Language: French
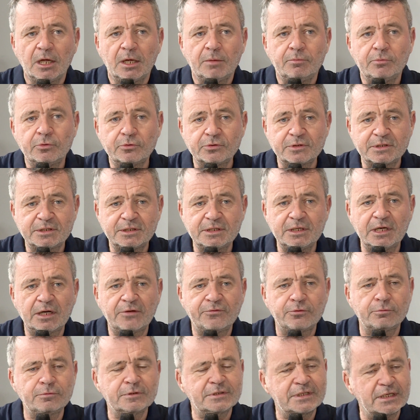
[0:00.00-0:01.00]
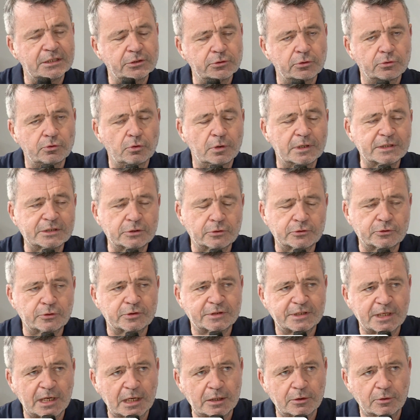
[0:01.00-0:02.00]
mais aussi l'informatisation de l'action
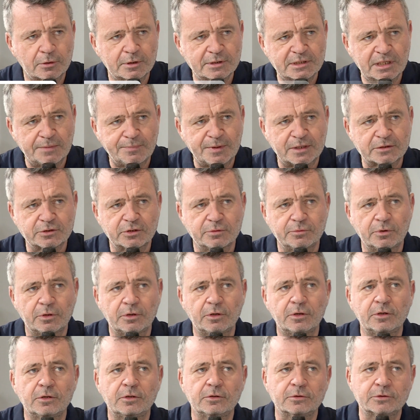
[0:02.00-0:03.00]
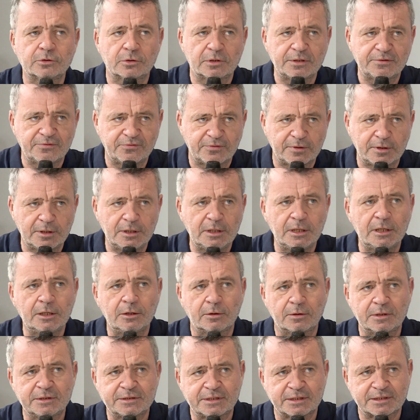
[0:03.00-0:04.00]
sociale dans les départements, dans les villes,
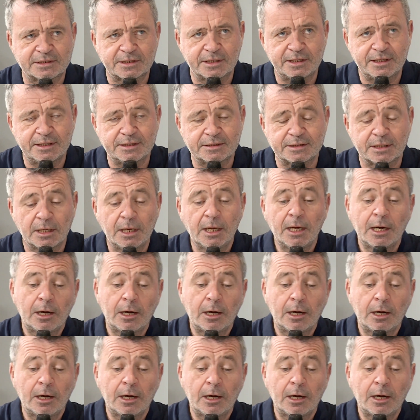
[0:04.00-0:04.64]
dans les CCAS.